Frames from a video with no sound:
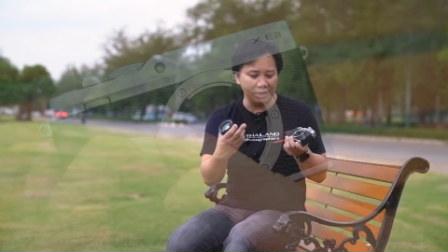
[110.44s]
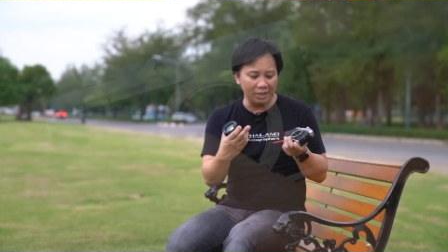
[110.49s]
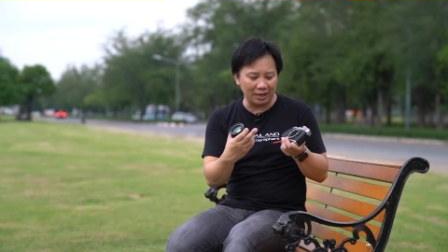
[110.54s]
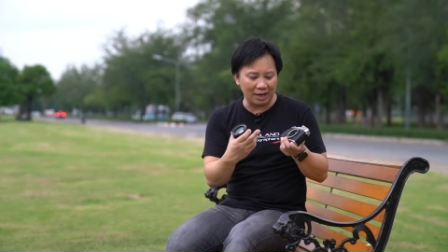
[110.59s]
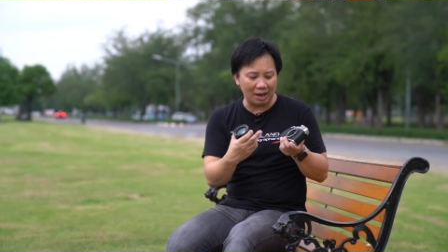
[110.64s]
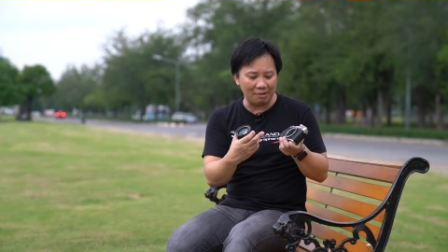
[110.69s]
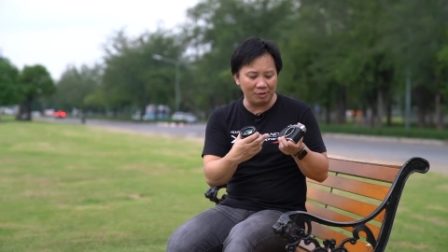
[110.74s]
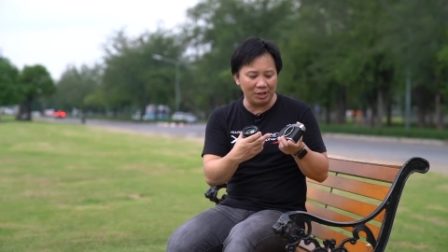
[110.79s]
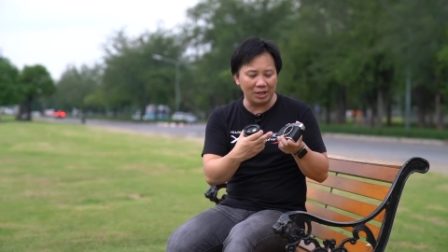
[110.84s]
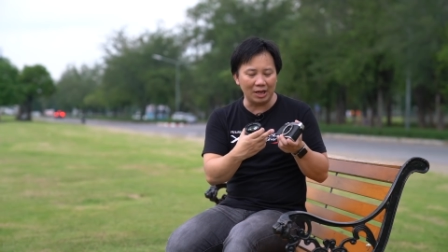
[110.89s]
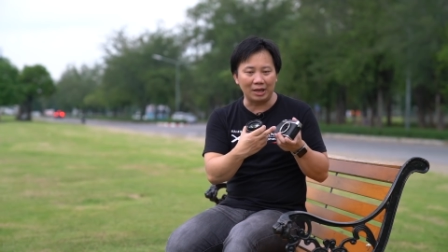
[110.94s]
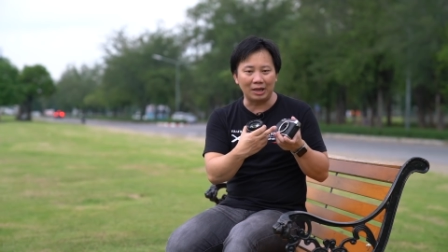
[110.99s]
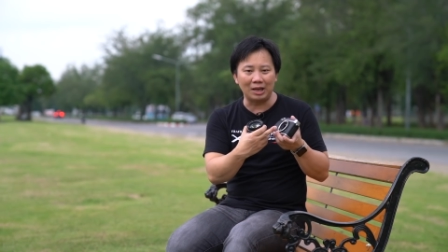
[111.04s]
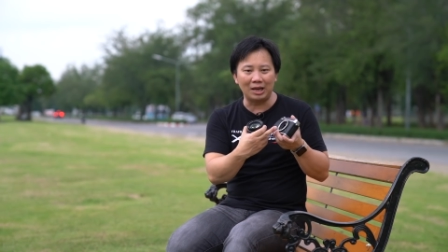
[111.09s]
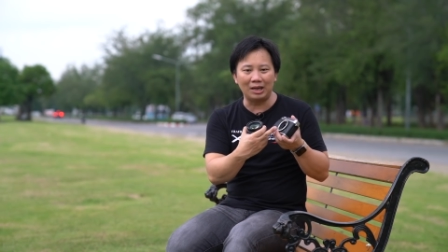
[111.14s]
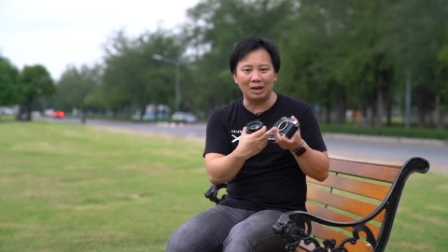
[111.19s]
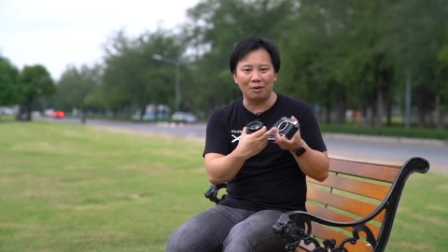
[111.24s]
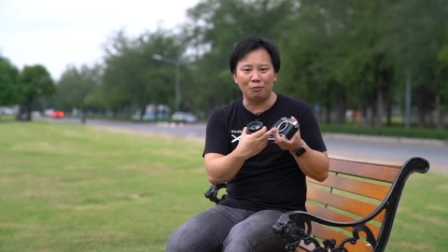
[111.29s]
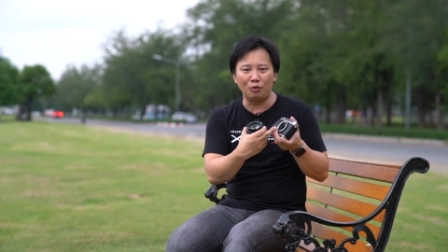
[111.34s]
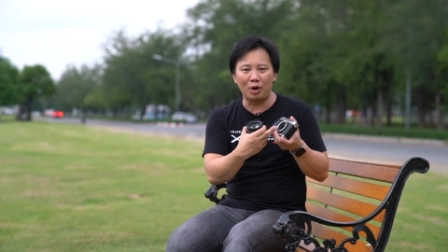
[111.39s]
นึงนะพี่ใหญ่
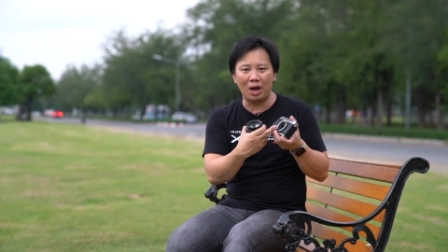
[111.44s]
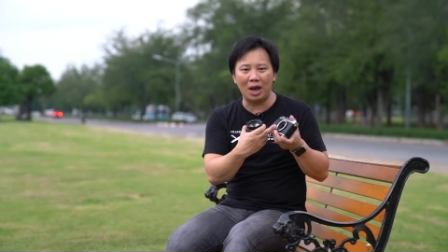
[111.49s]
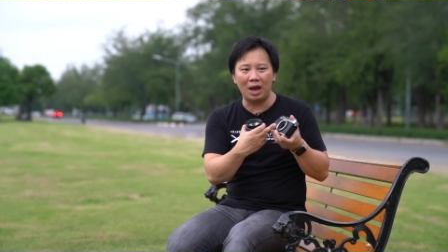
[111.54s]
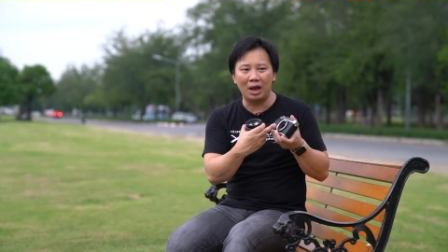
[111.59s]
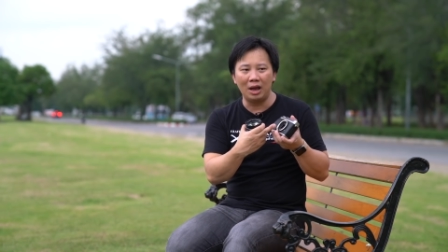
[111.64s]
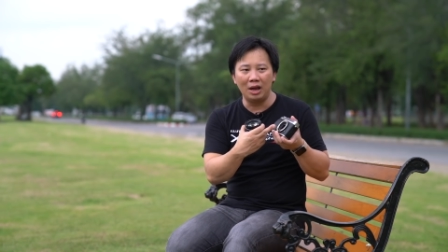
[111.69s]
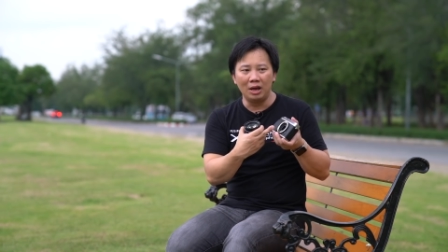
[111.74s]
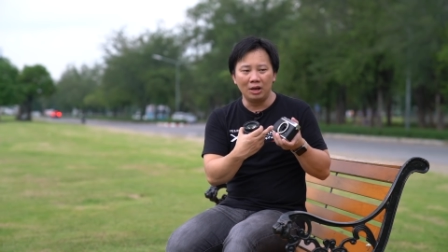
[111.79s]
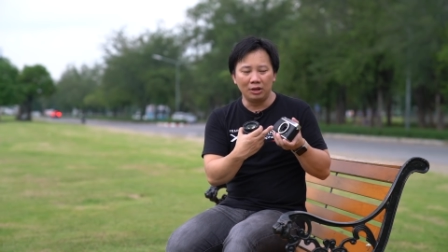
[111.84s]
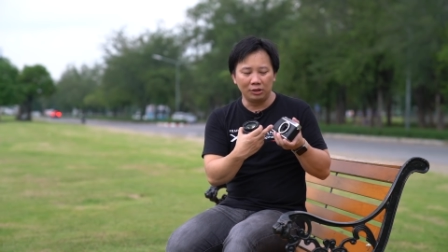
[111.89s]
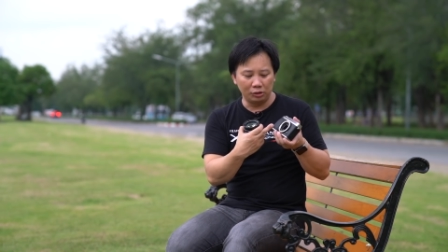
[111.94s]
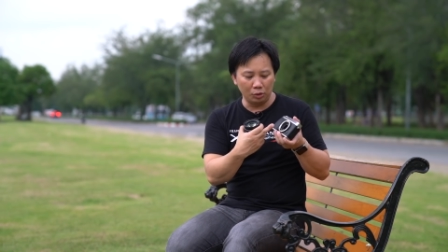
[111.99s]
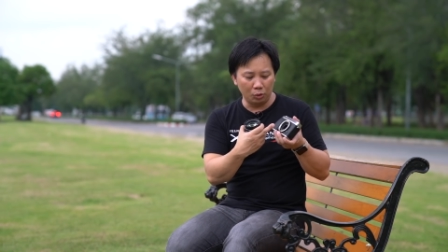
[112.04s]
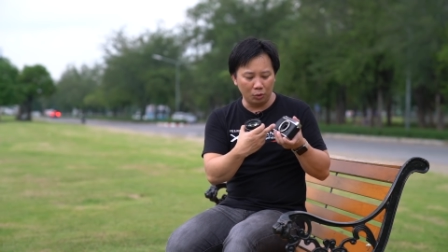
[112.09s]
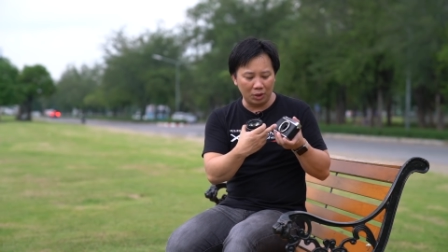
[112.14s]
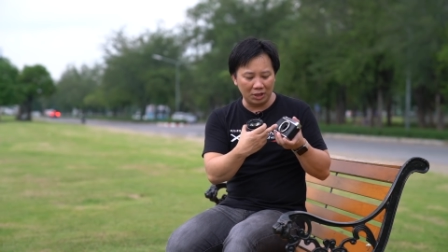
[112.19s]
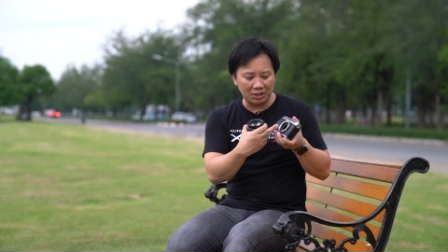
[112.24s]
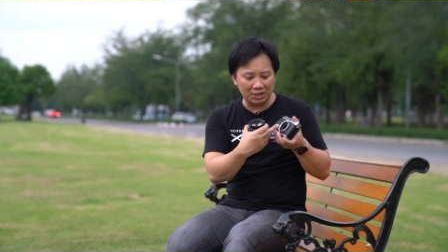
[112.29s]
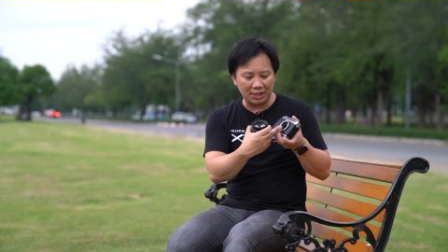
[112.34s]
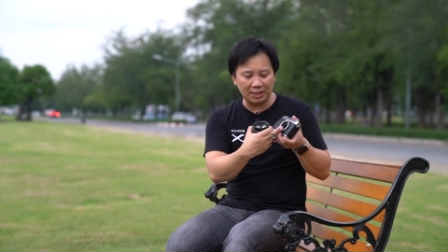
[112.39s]
แนะนำว่าตั
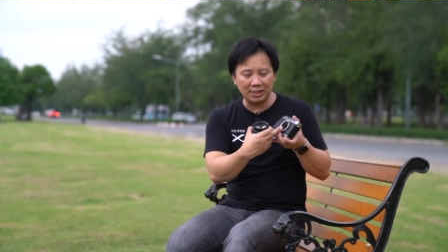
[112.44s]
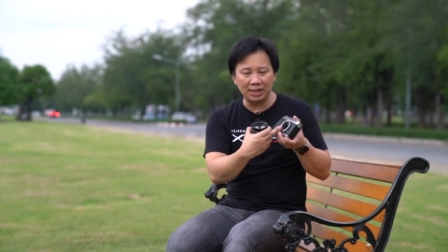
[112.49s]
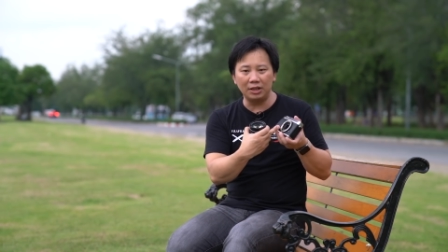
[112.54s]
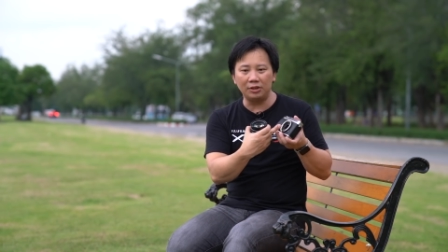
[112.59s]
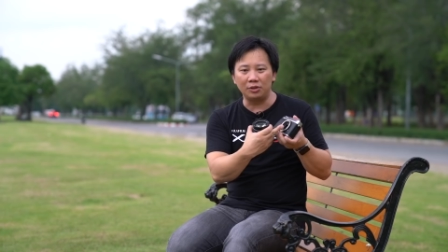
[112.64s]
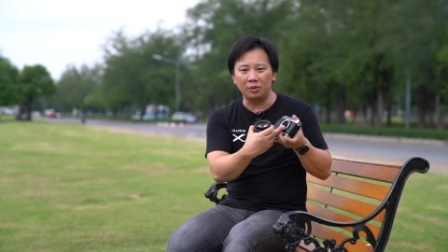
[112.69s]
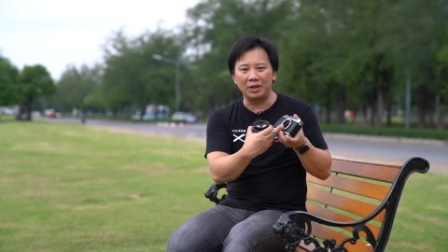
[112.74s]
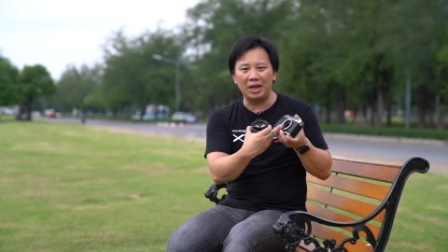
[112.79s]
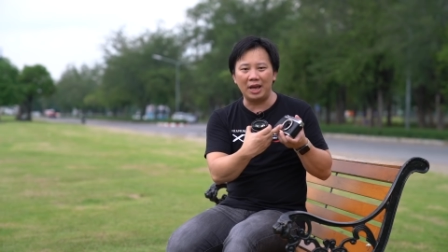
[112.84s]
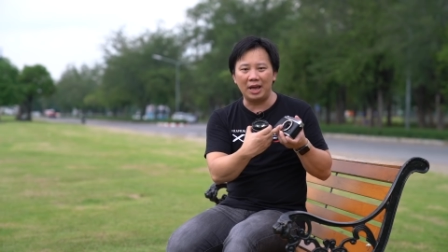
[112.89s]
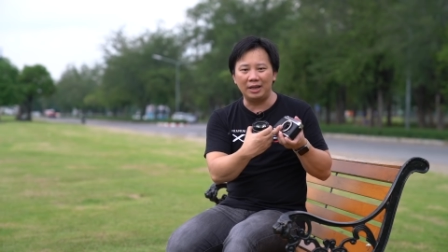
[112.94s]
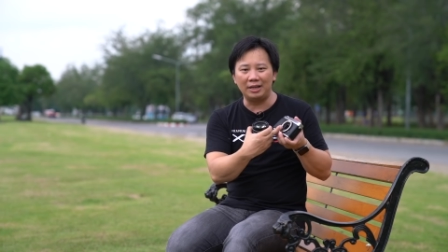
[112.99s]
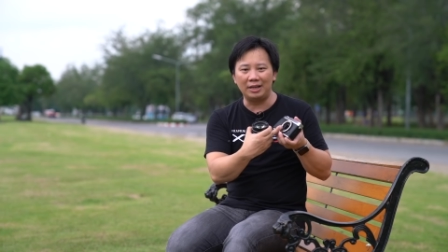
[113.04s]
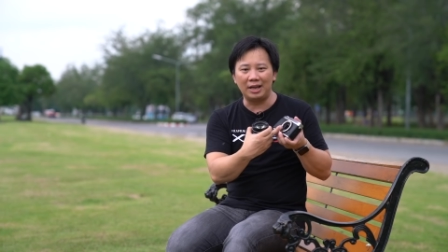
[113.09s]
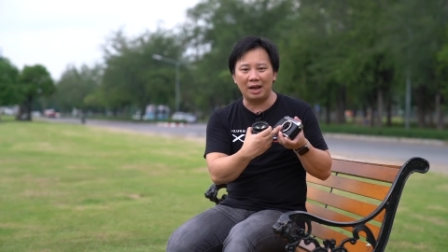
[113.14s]
วเซ็นเซอร์ตรงนี้